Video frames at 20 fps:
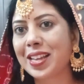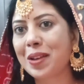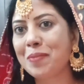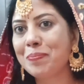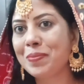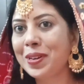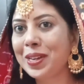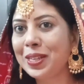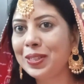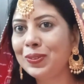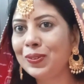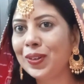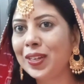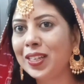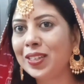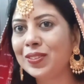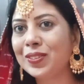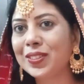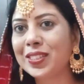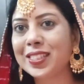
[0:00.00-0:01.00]
आप मेरी
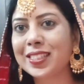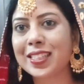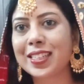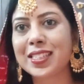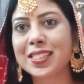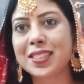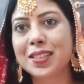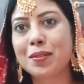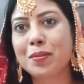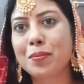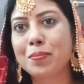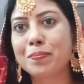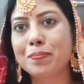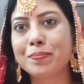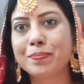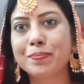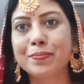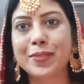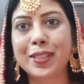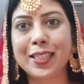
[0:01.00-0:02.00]
दुल्हन है तो इस तरह से
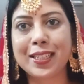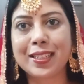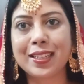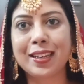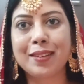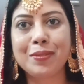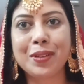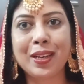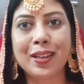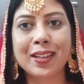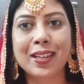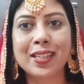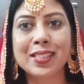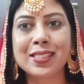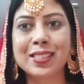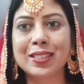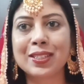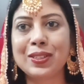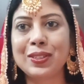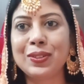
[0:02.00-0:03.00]
टिक्का भी लगा
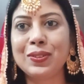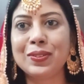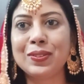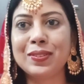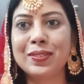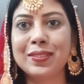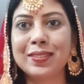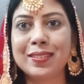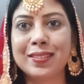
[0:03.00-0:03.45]
सकती है